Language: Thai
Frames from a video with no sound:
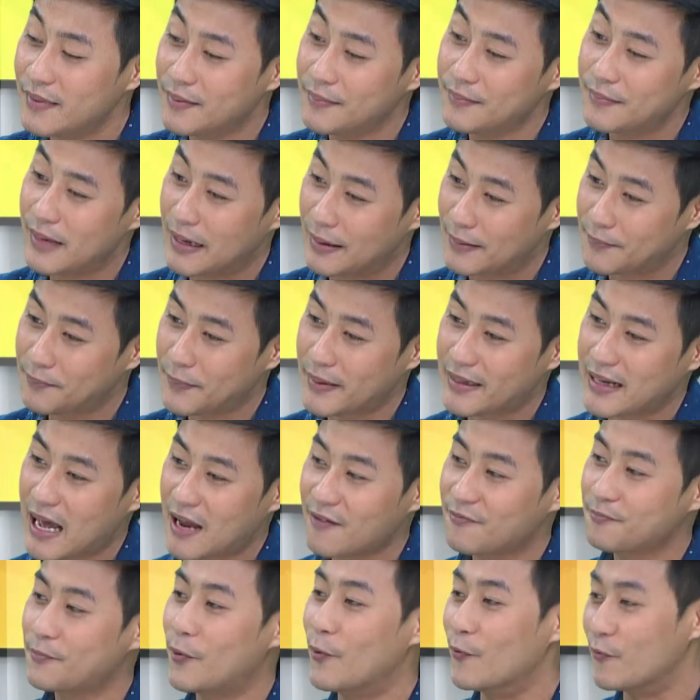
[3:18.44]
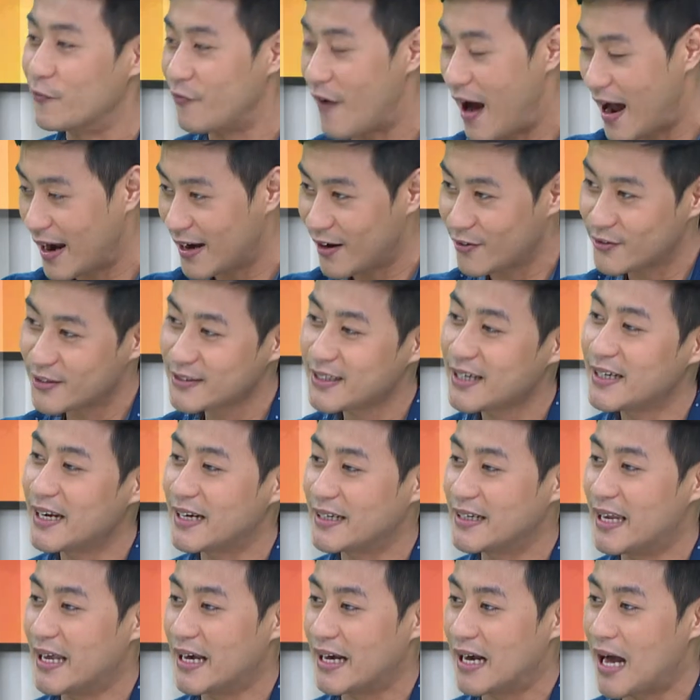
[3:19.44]
เหมือนเหมือนเป็นการปลูกฝังเราตั้งแต่
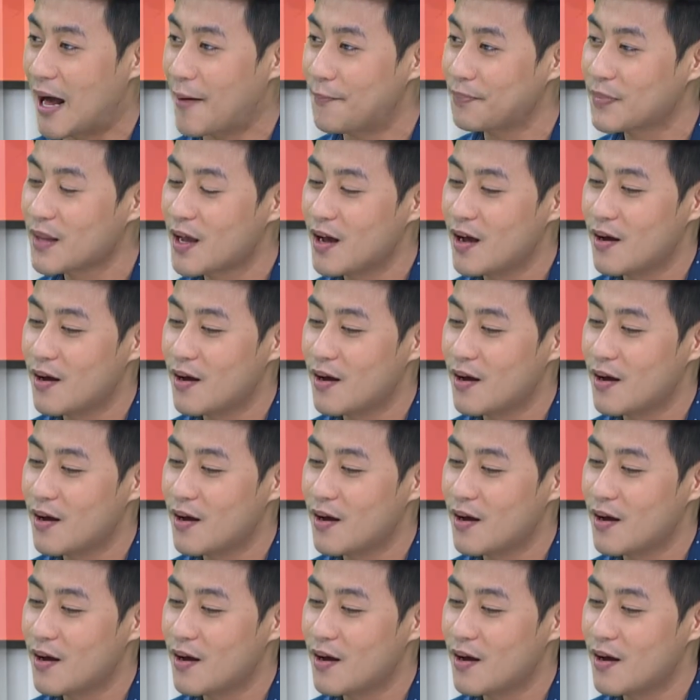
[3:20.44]
เด็กๆครับ